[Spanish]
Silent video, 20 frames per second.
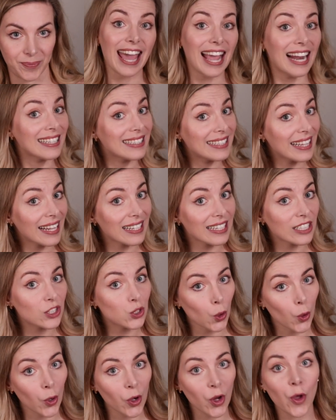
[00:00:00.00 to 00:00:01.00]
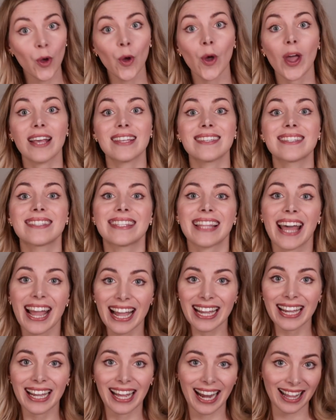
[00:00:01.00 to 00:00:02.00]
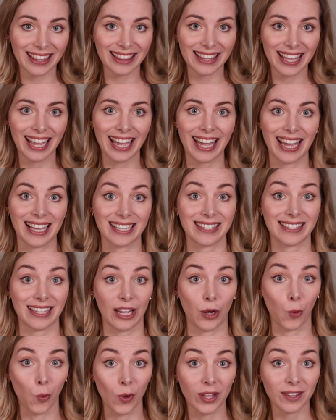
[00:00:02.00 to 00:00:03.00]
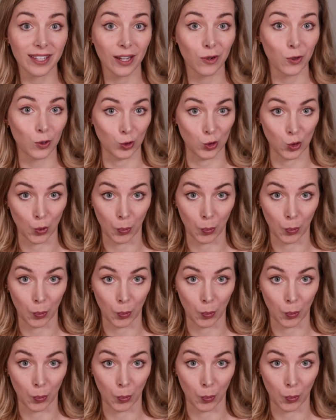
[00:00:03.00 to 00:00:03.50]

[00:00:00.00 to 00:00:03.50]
El territorio es tan grande que hasta cuenta con